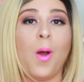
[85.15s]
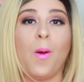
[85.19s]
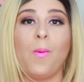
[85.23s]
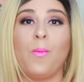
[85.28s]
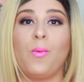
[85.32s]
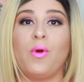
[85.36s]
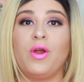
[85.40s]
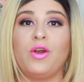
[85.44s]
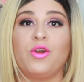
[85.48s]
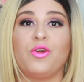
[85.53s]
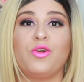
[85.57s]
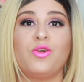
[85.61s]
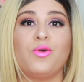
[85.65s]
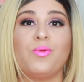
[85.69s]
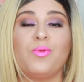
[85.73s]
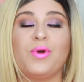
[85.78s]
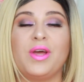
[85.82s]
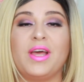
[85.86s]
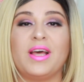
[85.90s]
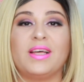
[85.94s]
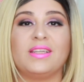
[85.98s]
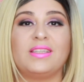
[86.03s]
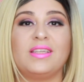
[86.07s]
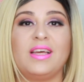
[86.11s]
bueno no
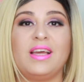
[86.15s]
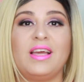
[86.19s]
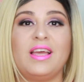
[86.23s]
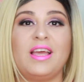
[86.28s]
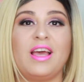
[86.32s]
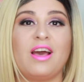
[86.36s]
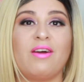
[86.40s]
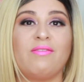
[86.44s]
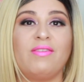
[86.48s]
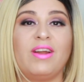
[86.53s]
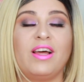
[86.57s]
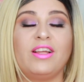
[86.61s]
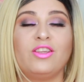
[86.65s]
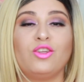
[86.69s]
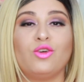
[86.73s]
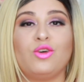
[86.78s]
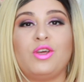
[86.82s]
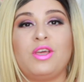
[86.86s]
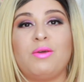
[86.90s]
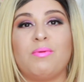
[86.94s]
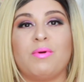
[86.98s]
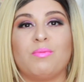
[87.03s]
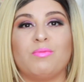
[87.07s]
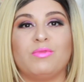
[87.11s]
voy a seguir hablando
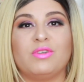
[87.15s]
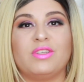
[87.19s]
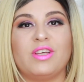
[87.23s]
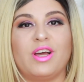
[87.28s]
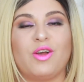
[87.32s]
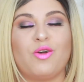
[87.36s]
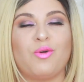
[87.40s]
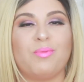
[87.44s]
y vamos a